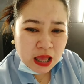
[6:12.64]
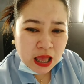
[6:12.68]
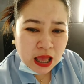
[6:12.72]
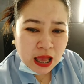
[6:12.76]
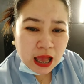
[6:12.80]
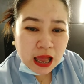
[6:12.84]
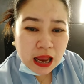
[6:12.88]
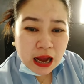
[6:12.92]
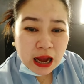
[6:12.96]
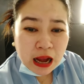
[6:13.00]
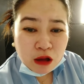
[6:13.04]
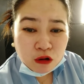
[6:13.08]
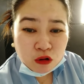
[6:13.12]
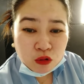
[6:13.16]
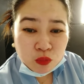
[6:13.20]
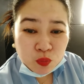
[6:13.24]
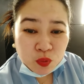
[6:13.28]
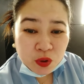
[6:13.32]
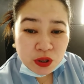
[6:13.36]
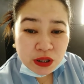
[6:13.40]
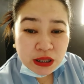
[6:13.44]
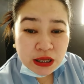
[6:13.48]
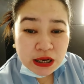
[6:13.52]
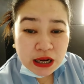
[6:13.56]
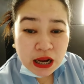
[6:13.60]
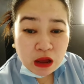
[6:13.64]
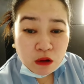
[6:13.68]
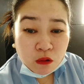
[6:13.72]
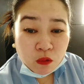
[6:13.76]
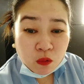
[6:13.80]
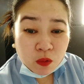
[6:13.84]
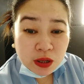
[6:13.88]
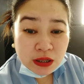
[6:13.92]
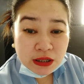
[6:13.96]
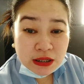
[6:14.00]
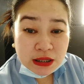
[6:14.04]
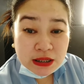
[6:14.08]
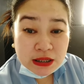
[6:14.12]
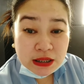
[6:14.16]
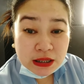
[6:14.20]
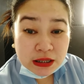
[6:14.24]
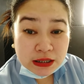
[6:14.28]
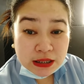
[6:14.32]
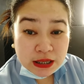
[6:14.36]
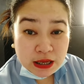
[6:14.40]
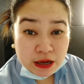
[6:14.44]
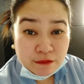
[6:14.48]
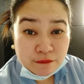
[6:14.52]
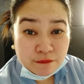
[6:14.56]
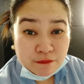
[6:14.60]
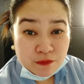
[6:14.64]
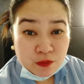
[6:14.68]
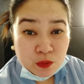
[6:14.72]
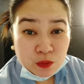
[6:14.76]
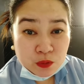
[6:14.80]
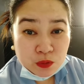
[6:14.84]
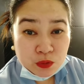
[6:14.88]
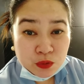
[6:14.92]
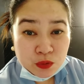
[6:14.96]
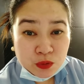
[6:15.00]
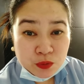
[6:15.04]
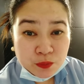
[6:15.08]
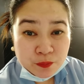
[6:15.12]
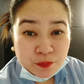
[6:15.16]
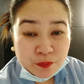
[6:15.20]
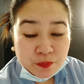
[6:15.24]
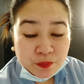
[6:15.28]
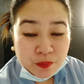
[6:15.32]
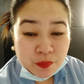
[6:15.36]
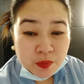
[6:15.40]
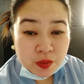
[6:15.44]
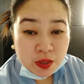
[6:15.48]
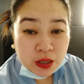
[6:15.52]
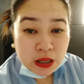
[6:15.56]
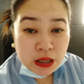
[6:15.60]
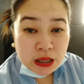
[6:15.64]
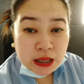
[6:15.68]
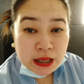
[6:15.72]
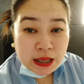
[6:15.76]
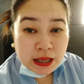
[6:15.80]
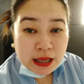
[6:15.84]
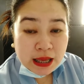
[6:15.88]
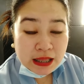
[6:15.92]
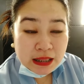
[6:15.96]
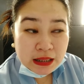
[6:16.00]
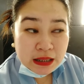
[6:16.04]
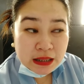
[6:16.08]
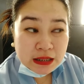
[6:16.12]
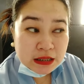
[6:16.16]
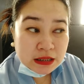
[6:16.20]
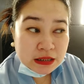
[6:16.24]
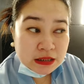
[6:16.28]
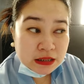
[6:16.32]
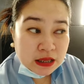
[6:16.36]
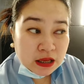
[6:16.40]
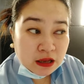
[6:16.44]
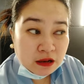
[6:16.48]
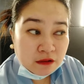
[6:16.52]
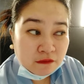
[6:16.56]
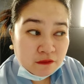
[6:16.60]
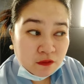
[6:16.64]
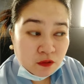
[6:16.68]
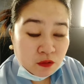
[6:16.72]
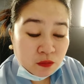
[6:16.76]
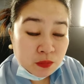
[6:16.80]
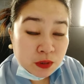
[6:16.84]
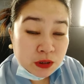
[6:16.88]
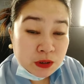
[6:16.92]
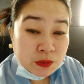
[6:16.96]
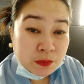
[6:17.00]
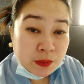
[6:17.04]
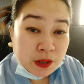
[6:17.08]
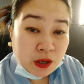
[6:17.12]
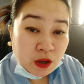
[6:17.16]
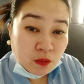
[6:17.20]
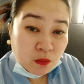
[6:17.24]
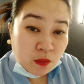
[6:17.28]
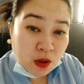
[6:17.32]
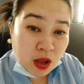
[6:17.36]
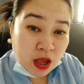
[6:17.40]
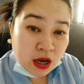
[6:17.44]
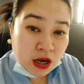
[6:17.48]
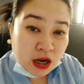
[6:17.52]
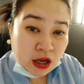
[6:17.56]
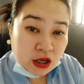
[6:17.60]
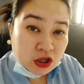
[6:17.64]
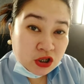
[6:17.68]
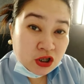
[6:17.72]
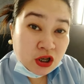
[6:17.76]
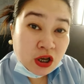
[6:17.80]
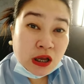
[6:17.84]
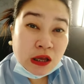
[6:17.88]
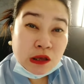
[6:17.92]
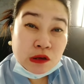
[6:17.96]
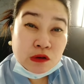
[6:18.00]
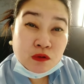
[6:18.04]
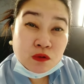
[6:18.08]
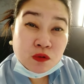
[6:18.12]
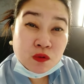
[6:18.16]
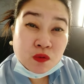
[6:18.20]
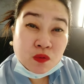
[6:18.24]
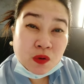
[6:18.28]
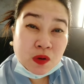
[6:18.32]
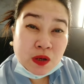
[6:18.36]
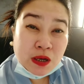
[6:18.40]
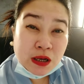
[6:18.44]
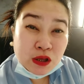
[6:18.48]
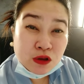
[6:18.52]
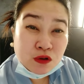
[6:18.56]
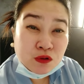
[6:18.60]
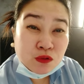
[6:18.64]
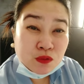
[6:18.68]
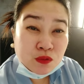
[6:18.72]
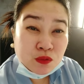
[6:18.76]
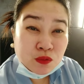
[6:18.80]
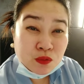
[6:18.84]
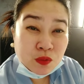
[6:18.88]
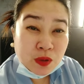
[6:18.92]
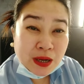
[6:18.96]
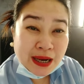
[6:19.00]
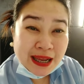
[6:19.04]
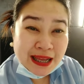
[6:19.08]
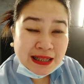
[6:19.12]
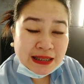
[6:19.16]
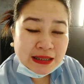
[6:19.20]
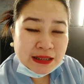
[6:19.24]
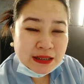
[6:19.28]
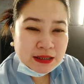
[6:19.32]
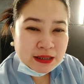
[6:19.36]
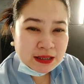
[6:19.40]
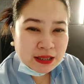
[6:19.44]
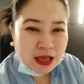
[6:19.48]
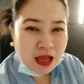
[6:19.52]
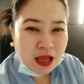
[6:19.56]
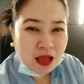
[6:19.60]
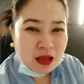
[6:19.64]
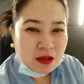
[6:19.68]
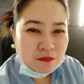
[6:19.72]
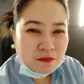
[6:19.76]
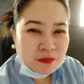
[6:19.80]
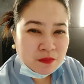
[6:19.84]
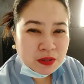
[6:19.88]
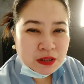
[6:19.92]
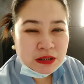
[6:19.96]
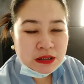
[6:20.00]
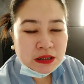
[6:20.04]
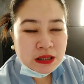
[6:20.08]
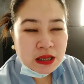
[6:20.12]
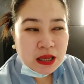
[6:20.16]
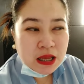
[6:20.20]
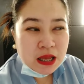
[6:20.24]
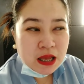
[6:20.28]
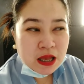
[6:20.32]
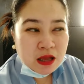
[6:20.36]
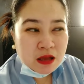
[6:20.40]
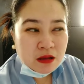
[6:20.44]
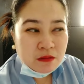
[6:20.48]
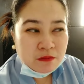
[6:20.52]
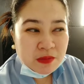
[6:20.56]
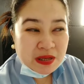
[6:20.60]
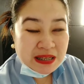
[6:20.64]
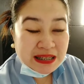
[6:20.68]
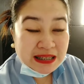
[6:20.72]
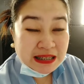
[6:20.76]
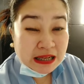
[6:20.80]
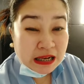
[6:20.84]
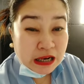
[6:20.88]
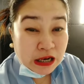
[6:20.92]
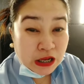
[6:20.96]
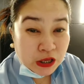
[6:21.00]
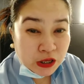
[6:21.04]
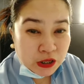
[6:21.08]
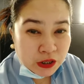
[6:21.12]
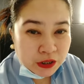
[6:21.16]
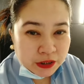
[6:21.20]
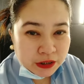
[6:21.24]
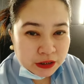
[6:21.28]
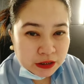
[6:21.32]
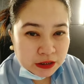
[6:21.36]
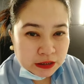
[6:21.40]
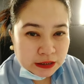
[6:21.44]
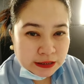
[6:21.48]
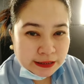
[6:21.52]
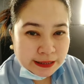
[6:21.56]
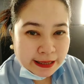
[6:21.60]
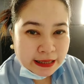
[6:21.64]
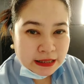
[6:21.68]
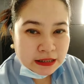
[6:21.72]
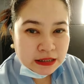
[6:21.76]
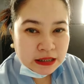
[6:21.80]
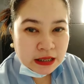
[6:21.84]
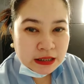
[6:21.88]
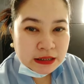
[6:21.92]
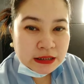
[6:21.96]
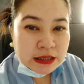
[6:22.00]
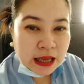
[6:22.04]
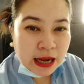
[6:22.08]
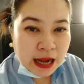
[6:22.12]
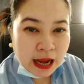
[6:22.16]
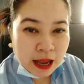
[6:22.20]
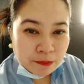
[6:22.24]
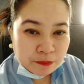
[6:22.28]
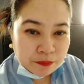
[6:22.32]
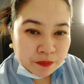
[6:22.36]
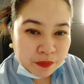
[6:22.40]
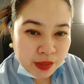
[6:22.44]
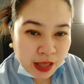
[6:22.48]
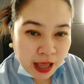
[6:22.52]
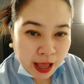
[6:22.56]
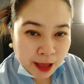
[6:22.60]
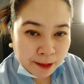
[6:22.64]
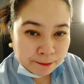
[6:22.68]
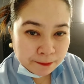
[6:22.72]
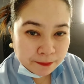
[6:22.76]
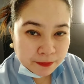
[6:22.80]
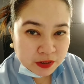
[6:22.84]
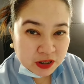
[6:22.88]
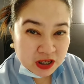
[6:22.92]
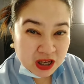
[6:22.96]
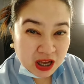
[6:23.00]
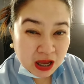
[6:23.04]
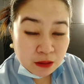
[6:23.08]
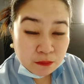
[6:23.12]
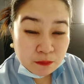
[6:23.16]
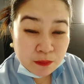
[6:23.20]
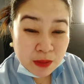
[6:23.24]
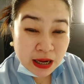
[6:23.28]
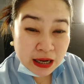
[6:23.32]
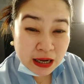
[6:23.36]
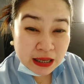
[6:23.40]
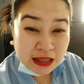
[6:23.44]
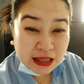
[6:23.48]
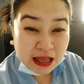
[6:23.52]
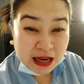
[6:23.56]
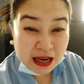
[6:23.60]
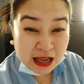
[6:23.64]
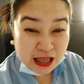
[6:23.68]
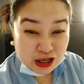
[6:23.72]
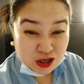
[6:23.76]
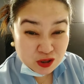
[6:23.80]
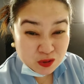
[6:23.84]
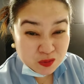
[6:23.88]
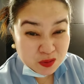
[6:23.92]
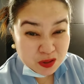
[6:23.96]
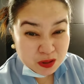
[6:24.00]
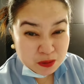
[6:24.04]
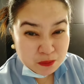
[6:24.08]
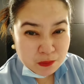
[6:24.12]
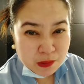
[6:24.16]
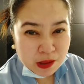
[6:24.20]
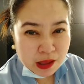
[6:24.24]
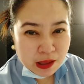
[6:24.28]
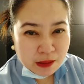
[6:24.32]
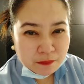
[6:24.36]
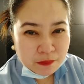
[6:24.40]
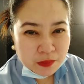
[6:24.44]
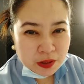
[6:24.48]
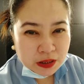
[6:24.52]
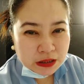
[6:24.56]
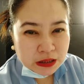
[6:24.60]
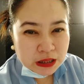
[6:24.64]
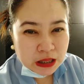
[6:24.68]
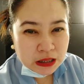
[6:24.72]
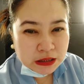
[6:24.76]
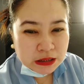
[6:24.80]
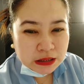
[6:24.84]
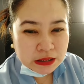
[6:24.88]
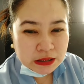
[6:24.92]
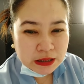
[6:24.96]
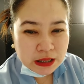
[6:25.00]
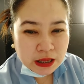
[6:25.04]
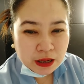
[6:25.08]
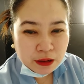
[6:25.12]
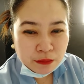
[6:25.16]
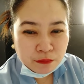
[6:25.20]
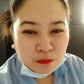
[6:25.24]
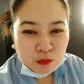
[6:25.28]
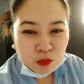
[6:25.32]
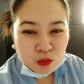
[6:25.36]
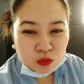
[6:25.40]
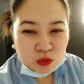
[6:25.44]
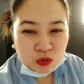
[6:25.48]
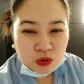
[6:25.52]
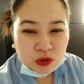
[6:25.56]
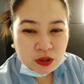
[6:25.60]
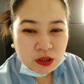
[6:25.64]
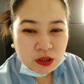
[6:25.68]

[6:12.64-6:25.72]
Kala ko pwede na ako kasi sa cellphone at least sa cellphone mas maliwanag tsaka yung yung lens niya mas mas clear kaysa yung sa laptop tsaka para diretso 'di ba pag nasa cellphone